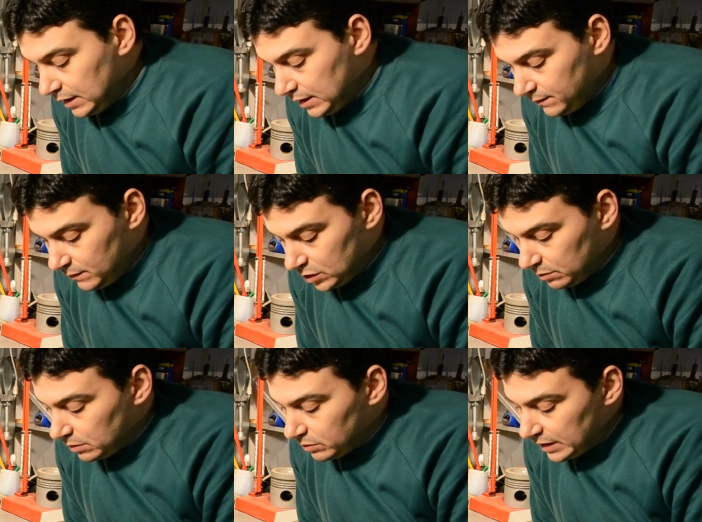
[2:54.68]
invece
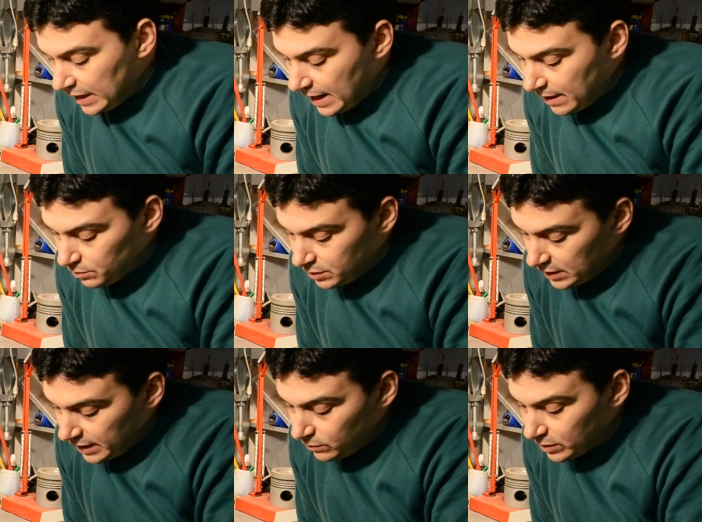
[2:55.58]
quello dell'Audi
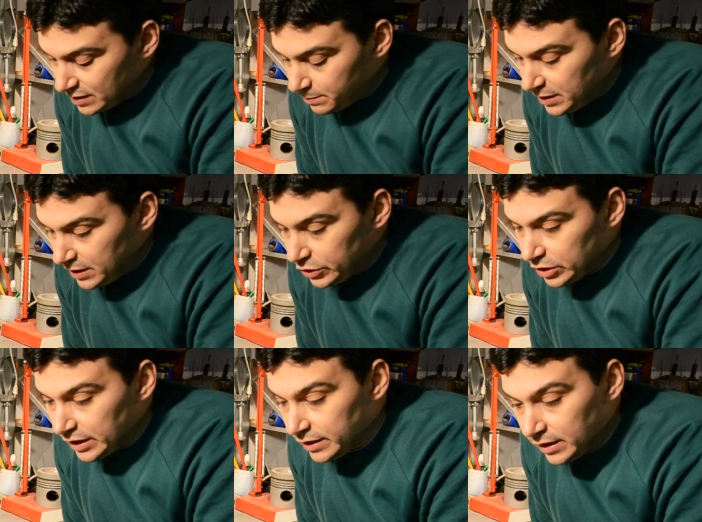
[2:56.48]
lavora a
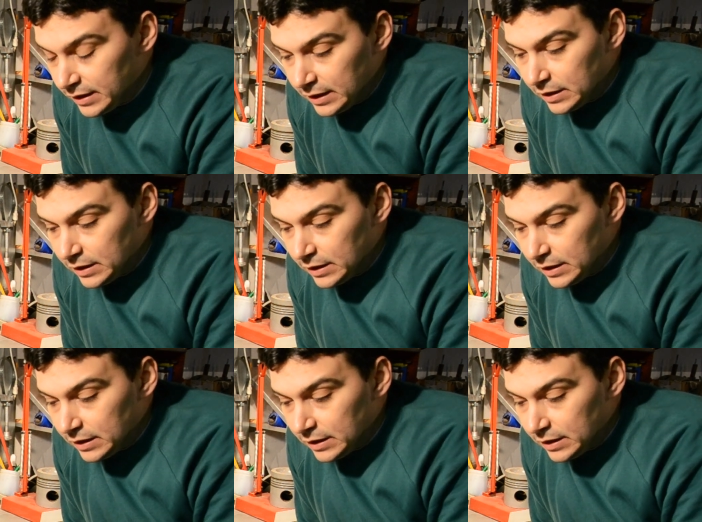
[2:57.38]
spingere